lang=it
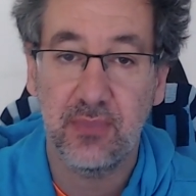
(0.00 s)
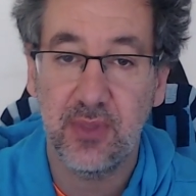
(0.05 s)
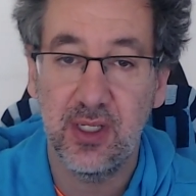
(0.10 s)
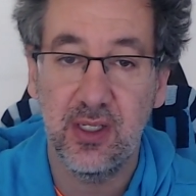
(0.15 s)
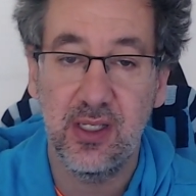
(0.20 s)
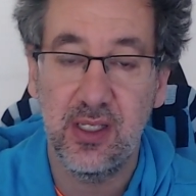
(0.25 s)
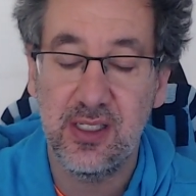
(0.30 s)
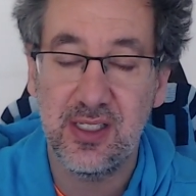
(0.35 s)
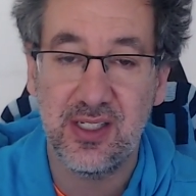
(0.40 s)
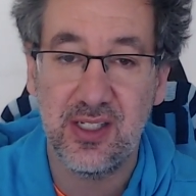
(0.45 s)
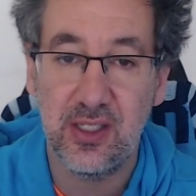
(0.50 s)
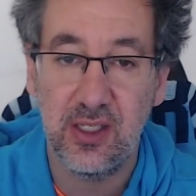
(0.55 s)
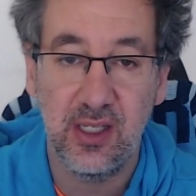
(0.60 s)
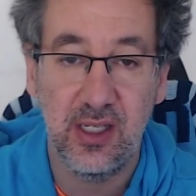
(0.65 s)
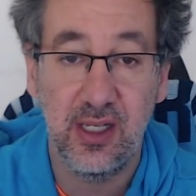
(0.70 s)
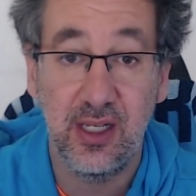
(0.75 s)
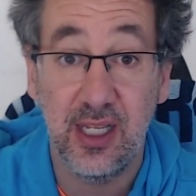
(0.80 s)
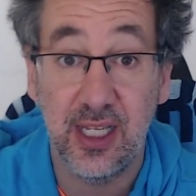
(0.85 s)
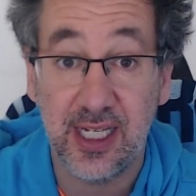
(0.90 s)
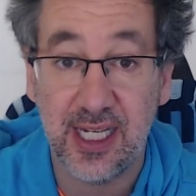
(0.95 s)
il,
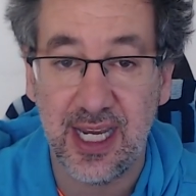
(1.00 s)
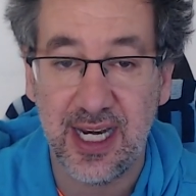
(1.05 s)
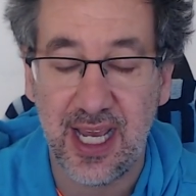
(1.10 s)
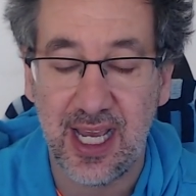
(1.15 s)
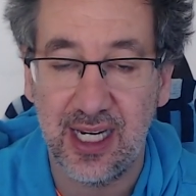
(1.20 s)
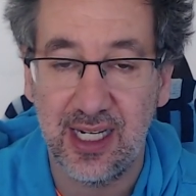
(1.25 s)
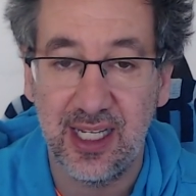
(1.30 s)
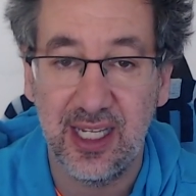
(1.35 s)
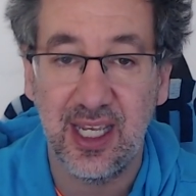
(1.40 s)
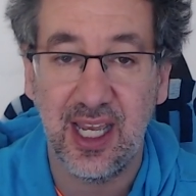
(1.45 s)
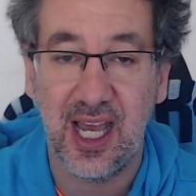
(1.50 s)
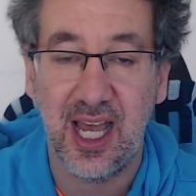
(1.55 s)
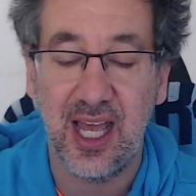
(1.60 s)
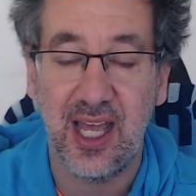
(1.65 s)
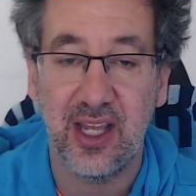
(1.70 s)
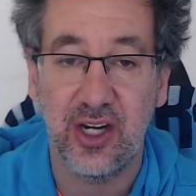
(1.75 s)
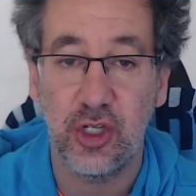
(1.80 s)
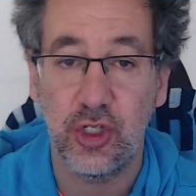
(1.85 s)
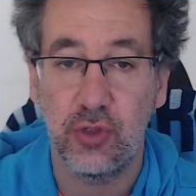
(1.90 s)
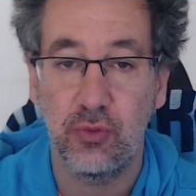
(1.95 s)
il, canale ha
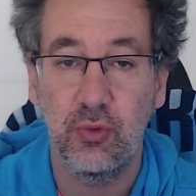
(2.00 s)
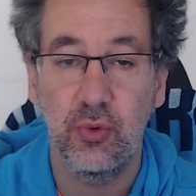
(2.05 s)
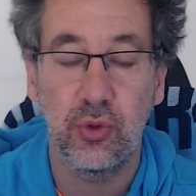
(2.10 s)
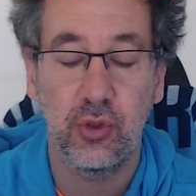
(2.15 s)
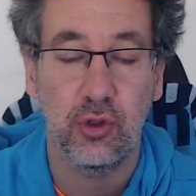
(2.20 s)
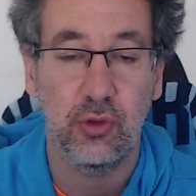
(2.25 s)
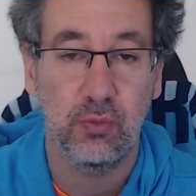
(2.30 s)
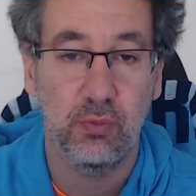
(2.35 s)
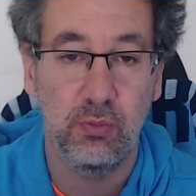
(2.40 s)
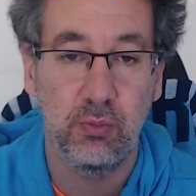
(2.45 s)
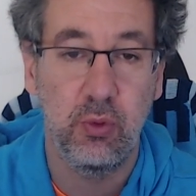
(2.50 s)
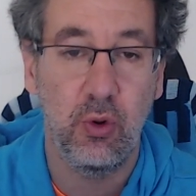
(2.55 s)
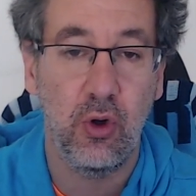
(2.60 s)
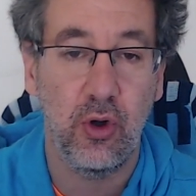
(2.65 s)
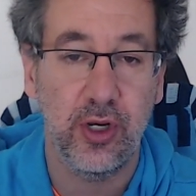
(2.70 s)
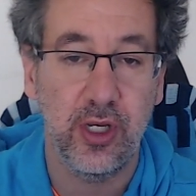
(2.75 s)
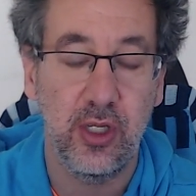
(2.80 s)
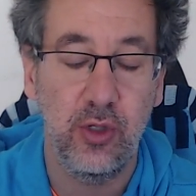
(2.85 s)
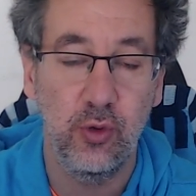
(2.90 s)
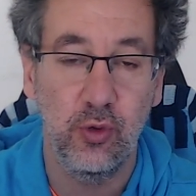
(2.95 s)
ricevuto
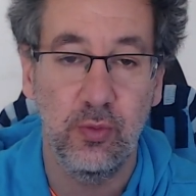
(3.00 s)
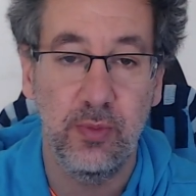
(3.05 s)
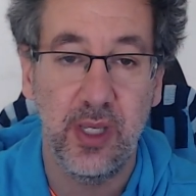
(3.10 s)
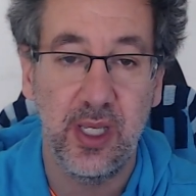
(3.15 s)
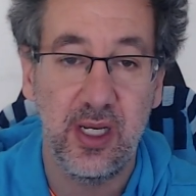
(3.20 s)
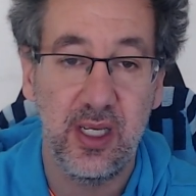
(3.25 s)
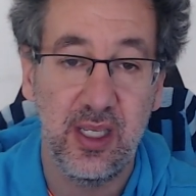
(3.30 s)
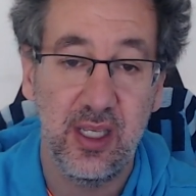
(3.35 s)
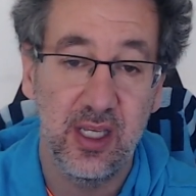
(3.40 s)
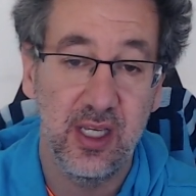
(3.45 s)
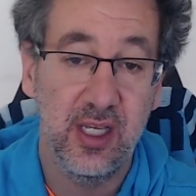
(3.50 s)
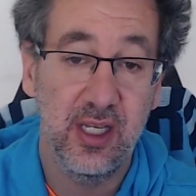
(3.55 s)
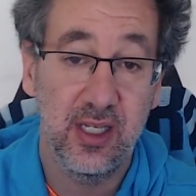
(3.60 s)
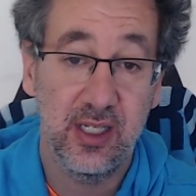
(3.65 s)
buoni numeri,